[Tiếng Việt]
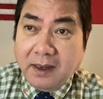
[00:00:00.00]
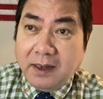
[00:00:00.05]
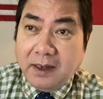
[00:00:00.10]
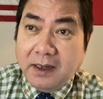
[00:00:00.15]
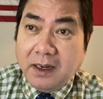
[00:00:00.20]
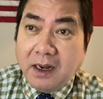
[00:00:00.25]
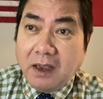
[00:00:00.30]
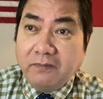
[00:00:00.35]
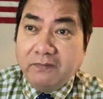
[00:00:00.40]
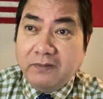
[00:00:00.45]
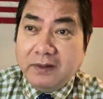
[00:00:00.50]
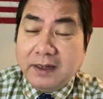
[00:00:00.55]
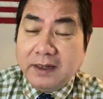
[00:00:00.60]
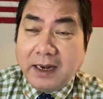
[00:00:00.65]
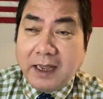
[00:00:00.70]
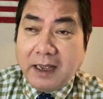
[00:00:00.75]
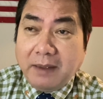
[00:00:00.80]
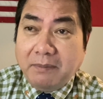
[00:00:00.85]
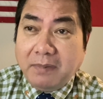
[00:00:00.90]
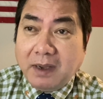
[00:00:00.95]
nếu Việt
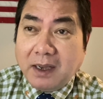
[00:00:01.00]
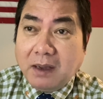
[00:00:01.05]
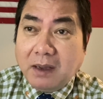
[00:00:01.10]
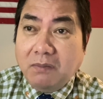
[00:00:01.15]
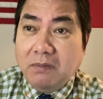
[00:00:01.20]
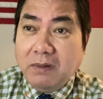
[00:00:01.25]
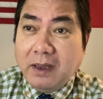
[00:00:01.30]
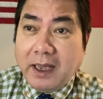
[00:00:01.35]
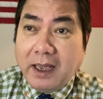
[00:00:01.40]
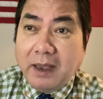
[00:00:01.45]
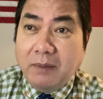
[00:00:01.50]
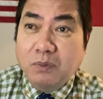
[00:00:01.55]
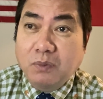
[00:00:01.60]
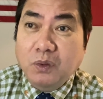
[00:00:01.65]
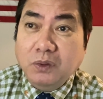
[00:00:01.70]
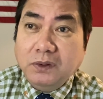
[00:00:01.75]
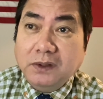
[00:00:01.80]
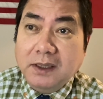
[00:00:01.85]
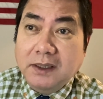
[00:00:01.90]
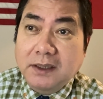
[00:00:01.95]
Nam mà công khai mua
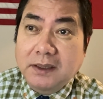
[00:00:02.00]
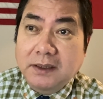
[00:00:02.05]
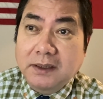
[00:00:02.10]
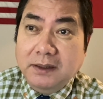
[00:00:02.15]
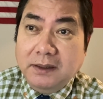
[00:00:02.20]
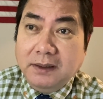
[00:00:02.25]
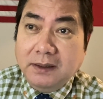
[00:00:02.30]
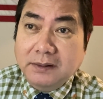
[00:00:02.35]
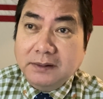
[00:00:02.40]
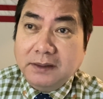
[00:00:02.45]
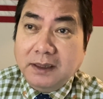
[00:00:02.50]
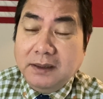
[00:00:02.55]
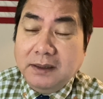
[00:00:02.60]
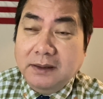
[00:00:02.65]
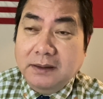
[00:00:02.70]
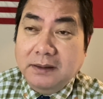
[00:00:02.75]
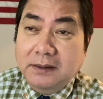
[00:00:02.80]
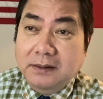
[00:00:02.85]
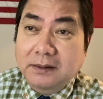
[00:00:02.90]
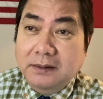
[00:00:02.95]
tên lửa từ
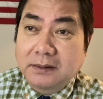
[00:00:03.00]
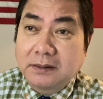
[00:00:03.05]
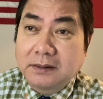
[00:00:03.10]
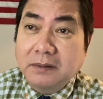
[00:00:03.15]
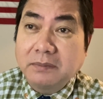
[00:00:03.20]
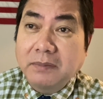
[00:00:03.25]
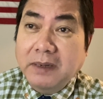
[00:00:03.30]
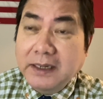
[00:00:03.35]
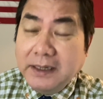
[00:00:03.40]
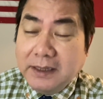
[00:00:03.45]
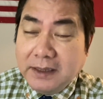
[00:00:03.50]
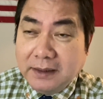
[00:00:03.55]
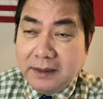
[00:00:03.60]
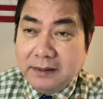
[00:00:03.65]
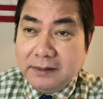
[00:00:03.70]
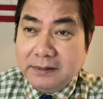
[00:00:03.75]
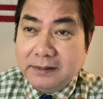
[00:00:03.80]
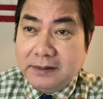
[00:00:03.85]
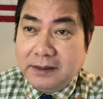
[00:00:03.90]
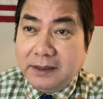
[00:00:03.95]
nước Mỹ đó
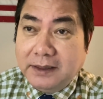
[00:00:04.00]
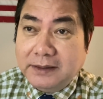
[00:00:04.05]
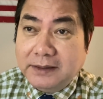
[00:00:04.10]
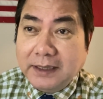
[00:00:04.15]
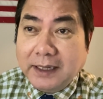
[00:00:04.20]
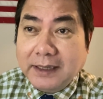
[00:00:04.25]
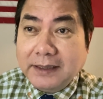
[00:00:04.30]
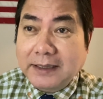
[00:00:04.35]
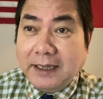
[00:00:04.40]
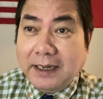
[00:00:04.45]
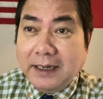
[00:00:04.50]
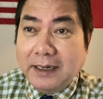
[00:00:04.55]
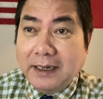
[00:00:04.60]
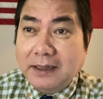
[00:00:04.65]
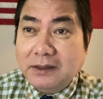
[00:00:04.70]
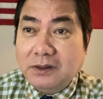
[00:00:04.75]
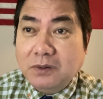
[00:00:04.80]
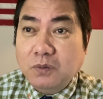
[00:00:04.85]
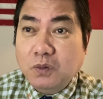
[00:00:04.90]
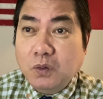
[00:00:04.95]
thì chắc chắn là
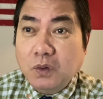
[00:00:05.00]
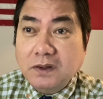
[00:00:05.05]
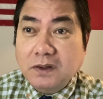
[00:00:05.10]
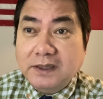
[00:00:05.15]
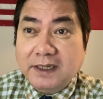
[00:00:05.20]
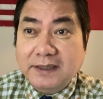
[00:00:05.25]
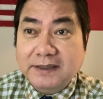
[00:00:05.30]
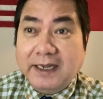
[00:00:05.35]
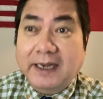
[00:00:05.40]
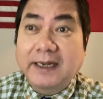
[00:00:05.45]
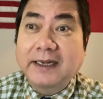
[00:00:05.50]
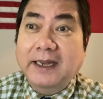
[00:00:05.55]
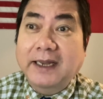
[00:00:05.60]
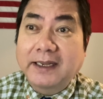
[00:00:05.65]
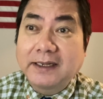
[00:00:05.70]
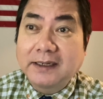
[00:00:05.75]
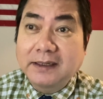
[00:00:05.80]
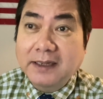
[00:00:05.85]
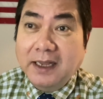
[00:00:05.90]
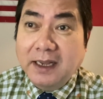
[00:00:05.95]
Trung Quốc sẽ dãy nảy
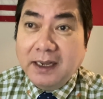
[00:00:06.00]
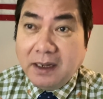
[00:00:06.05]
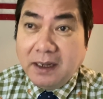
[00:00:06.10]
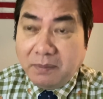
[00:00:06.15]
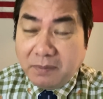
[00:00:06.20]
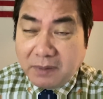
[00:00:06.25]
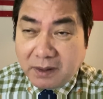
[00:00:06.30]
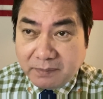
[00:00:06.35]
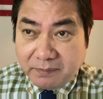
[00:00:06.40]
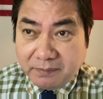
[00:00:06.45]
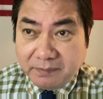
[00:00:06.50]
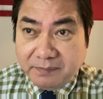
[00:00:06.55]
ghê gớm lắm